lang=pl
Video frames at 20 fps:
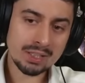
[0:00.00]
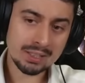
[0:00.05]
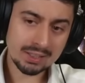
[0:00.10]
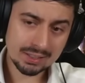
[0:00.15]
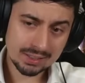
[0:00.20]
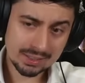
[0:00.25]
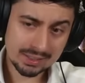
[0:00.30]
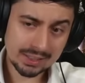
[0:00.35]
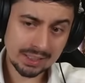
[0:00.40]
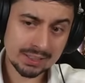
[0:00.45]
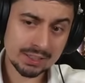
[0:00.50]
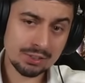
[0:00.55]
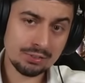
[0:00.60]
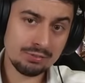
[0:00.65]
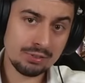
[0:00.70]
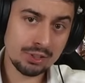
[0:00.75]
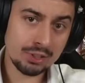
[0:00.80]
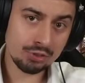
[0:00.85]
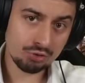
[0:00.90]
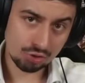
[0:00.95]

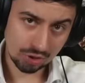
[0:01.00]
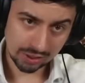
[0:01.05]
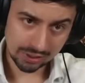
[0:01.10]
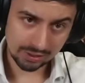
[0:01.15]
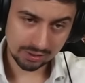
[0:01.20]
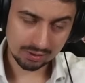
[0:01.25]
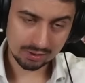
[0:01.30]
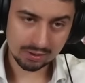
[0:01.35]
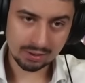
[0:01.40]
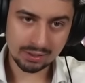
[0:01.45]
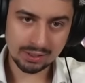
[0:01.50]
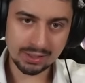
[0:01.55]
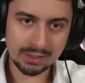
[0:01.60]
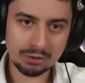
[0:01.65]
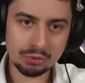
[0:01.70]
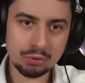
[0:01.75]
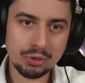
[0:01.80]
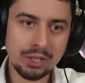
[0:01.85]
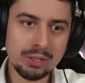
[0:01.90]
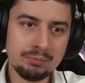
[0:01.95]
zazwyczaj
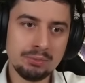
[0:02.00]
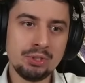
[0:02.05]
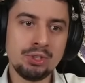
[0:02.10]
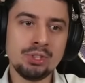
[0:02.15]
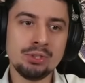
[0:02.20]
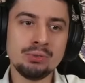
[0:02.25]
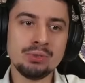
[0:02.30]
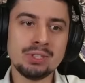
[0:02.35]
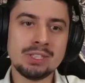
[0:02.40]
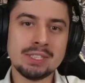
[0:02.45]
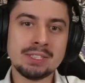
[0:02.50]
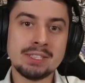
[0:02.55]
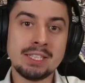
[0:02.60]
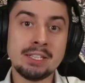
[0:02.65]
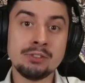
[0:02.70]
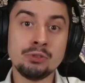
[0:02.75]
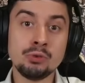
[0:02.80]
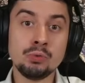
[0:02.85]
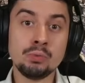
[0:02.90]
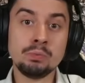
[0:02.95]
kierujemy się
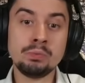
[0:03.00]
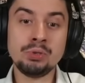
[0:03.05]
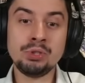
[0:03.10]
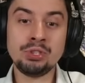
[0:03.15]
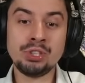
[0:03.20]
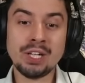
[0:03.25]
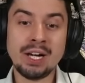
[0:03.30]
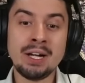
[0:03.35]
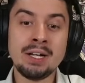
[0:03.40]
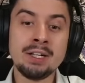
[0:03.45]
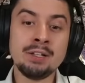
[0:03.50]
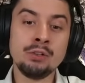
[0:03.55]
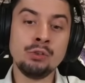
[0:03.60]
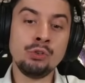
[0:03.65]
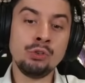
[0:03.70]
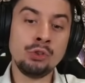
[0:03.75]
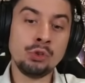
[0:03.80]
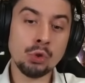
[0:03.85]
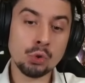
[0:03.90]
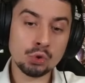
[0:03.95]
zasadą bicia
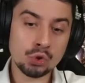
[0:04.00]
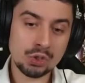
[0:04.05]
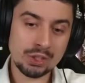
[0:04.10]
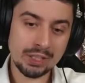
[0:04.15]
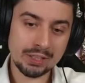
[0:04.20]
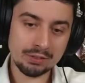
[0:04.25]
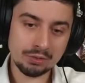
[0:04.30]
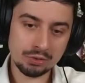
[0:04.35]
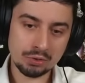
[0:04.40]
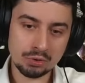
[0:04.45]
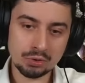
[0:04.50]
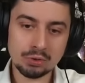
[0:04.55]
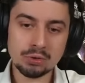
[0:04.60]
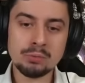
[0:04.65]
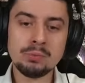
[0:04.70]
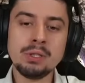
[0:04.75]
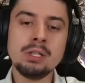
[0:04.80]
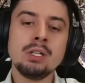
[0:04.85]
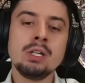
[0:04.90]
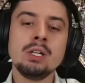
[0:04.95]
do
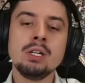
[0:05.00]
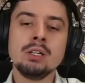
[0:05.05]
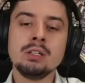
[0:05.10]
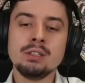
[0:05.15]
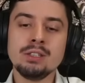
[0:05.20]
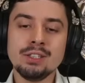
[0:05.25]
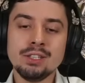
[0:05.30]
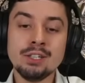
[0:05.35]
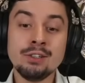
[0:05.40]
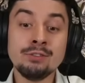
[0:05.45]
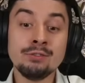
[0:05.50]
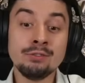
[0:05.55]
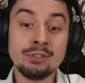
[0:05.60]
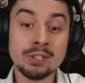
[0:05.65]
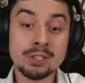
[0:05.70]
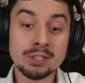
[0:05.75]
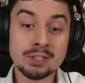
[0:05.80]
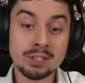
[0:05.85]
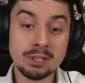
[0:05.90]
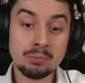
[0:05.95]
centrum, im
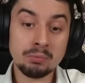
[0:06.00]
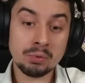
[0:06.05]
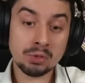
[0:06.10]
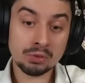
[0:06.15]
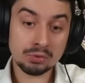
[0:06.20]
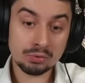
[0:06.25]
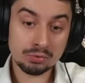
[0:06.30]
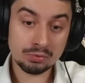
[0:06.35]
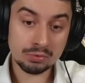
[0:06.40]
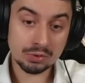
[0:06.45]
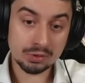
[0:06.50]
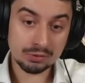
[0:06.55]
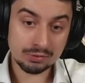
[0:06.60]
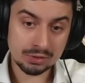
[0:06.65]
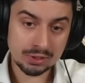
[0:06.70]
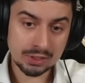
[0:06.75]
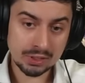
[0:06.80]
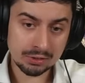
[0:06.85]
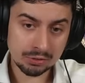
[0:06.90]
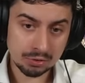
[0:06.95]
więcej pionów w
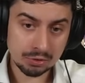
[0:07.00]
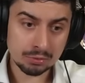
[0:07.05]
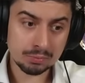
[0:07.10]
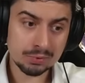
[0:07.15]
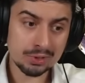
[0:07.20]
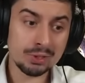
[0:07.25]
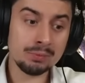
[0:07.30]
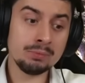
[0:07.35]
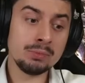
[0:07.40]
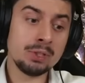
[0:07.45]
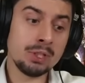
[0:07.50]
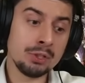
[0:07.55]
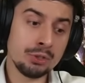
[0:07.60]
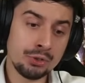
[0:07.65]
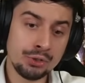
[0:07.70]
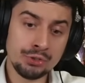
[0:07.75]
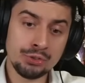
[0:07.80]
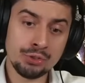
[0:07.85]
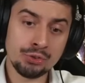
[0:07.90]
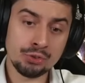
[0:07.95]
centrum, tym
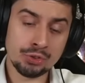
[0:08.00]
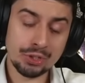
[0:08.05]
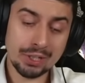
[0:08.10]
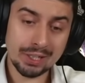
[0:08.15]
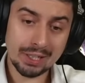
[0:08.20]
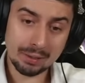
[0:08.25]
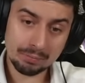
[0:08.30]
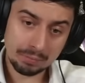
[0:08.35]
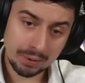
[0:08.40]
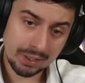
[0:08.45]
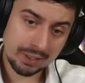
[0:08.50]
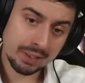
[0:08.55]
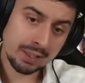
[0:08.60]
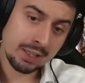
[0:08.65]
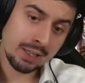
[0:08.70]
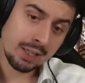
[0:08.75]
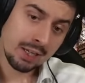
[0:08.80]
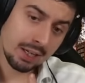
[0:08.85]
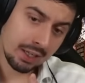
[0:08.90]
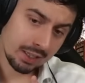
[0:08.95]
teoretycznie lepiej,
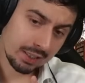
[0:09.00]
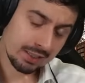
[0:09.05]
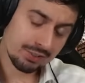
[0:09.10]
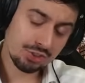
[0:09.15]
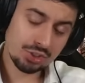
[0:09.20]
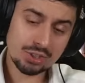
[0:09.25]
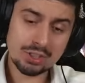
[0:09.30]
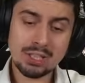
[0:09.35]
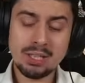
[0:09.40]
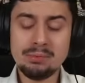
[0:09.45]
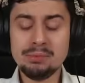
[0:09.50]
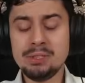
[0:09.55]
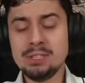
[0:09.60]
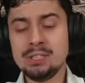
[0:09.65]
ale czasami